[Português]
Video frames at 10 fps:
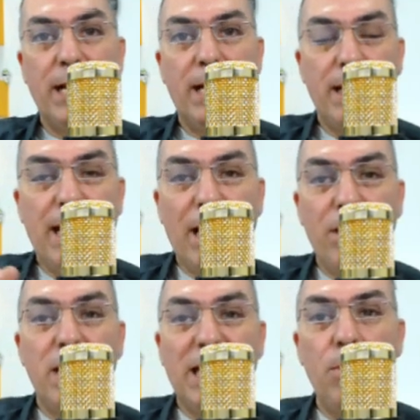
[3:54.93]
tá ligado
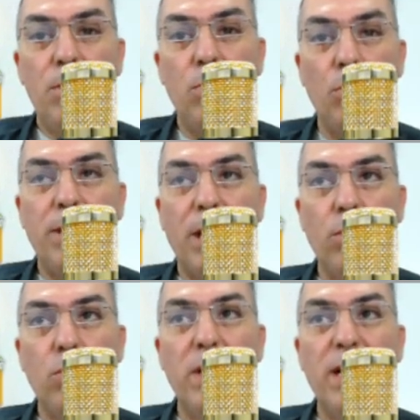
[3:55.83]
diretamente no meu
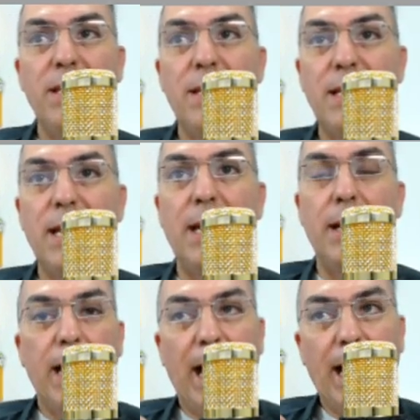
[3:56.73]
computador com ganho de 100.
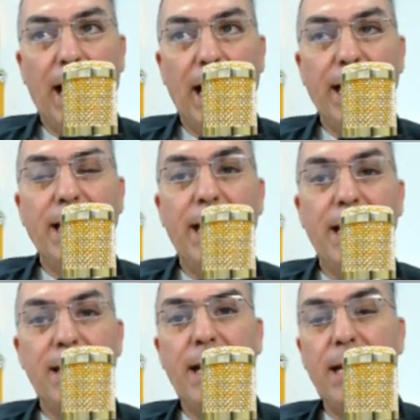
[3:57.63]
A, a
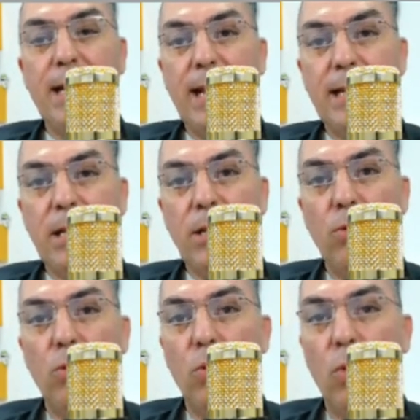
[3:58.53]
tendência era que
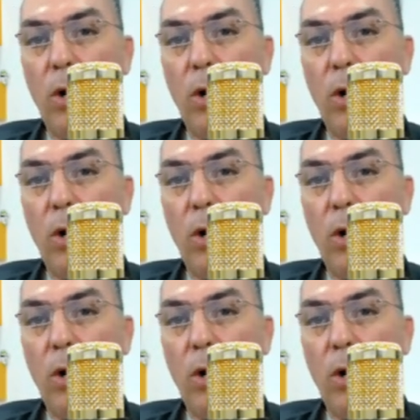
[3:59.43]
o